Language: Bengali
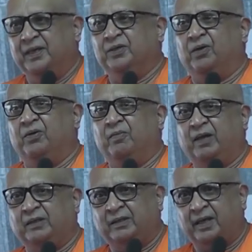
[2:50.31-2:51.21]
এই
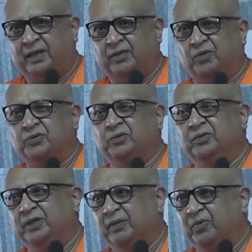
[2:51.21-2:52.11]
জগন্মাতা তাকে
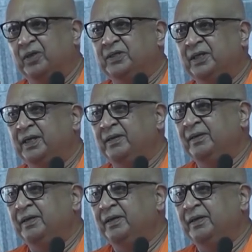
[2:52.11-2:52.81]
দর্শন দিয়ে বলেছিলেন